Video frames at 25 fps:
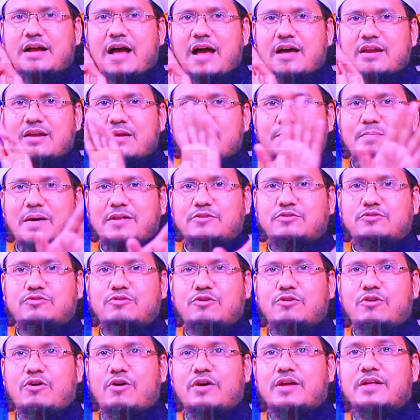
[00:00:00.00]
গান
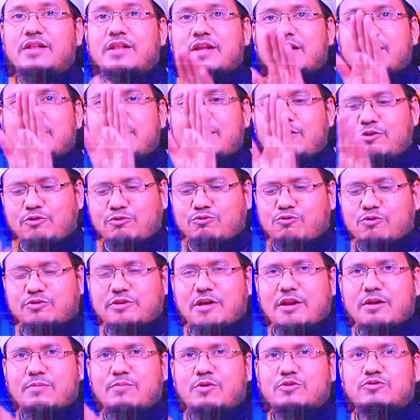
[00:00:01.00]
বাদ্য নয়
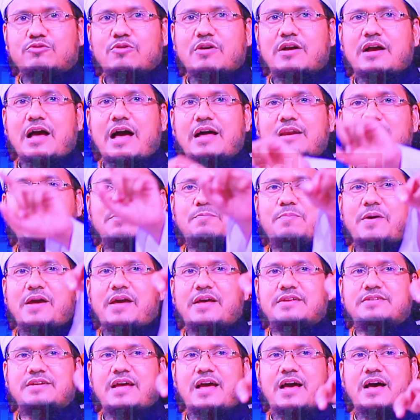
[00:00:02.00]
হিন্দুদের মতো খালি
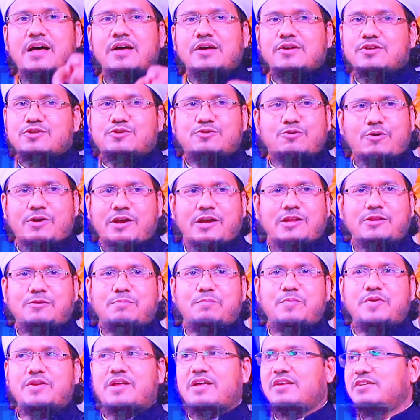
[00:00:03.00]
পায়া যায় শহীদ
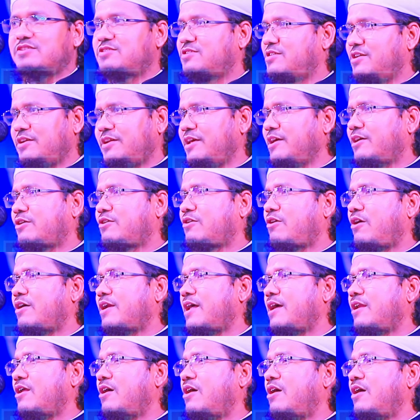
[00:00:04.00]
মিনারে শিরিক
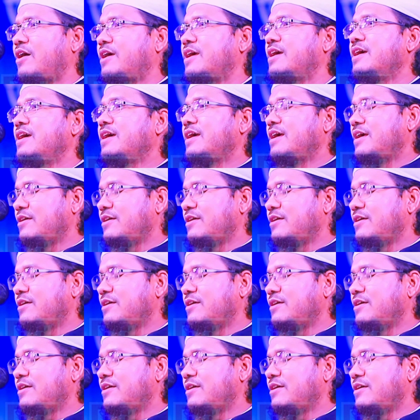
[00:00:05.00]
করা নয়